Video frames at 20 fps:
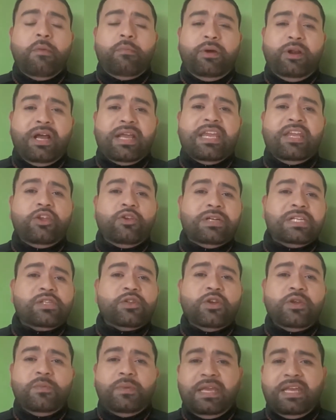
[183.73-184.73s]
Pero aquí yo
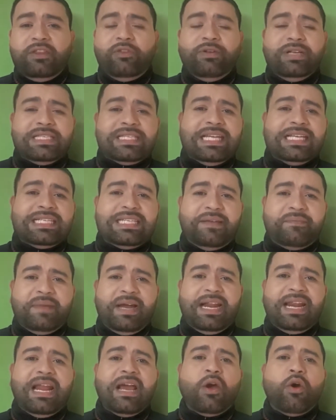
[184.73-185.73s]
estoy viendo esta
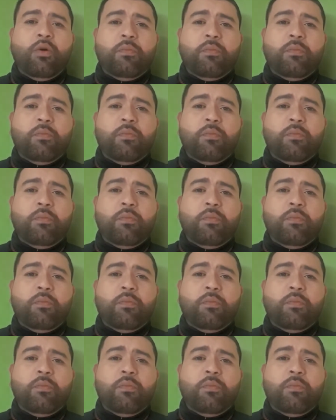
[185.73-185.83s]
semana